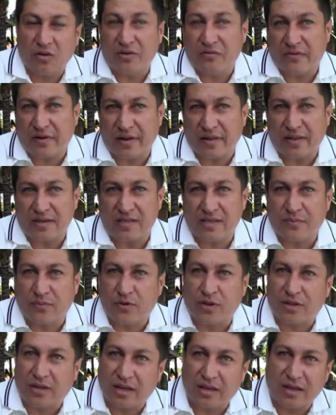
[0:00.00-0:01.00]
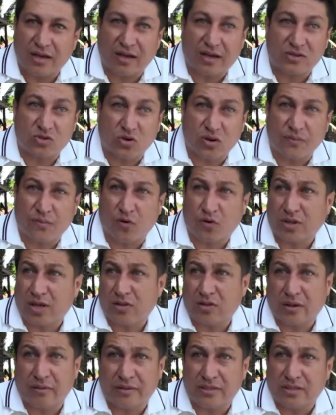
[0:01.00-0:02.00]
y diferentes tipos de técnicas que son
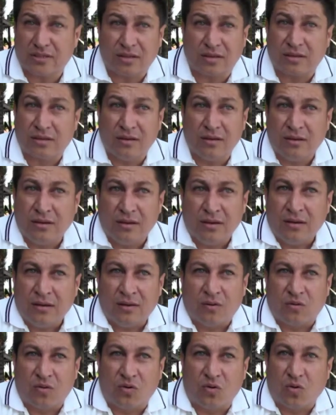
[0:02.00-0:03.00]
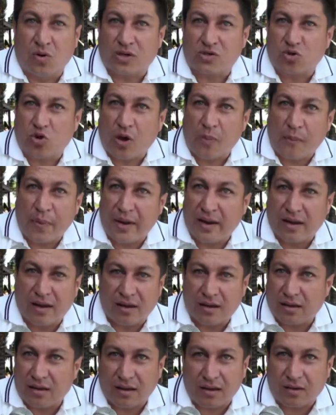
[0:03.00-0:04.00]
importantes. A veces uno nunca se lo
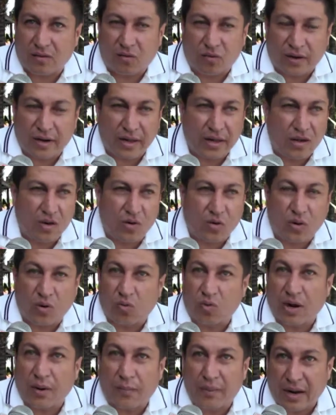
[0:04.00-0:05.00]
espera en un río o en una